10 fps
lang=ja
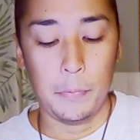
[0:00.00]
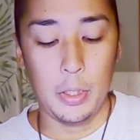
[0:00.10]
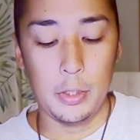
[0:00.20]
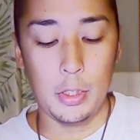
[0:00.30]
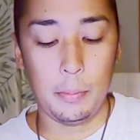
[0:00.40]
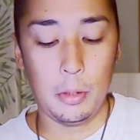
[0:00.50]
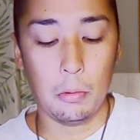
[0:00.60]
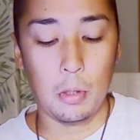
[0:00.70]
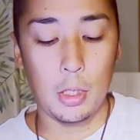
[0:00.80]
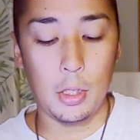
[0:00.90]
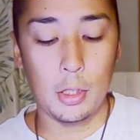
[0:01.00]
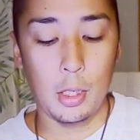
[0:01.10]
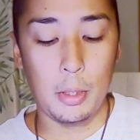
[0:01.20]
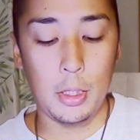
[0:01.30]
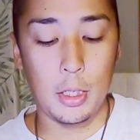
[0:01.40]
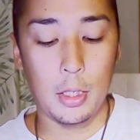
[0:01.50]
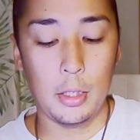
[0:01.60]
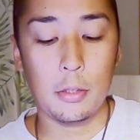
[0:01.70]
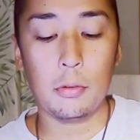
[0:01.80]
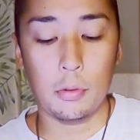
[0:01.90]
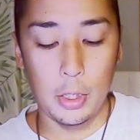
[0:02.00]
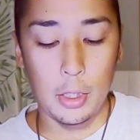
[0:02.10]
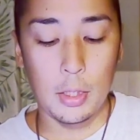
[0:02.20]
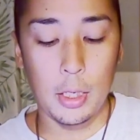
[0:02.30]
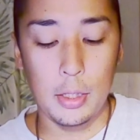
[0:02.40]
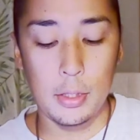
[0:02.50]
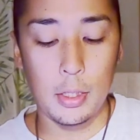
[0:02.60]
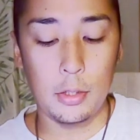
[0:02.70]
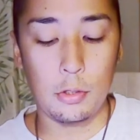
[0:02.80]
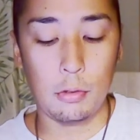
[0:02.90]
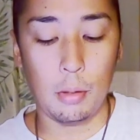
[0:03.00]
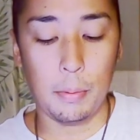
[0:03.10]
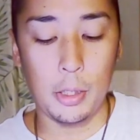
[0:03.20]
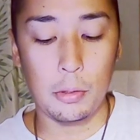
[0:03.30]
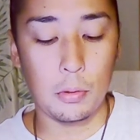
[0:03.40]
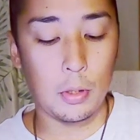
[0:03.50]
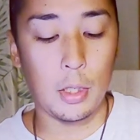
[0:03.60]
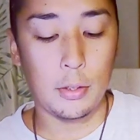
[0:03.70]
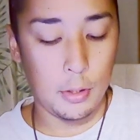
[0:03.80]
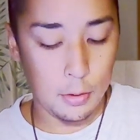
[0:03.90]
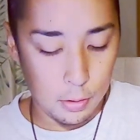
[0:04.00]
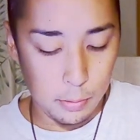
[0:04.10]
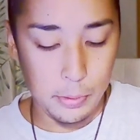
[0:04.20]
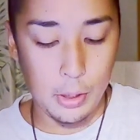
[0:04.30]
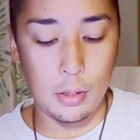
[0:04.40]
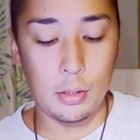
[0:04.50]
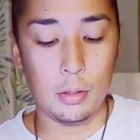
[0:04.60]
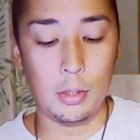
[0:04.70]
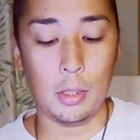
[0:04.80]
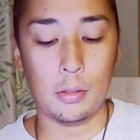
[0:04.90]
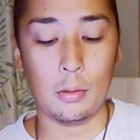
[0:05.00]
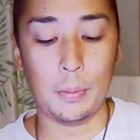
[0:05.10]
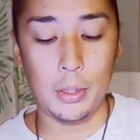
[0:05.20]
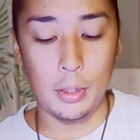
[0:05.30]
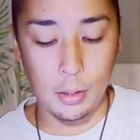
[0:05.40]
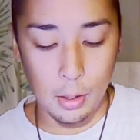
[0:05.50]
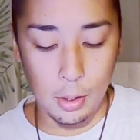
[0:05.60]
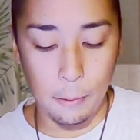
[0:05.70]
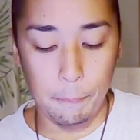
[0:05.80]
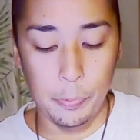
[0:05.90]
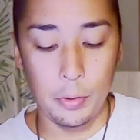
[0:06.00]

えー、ちなみにお金は貯めてから行くので滞在中はバイトとかせずにビーチに遊びに行ったり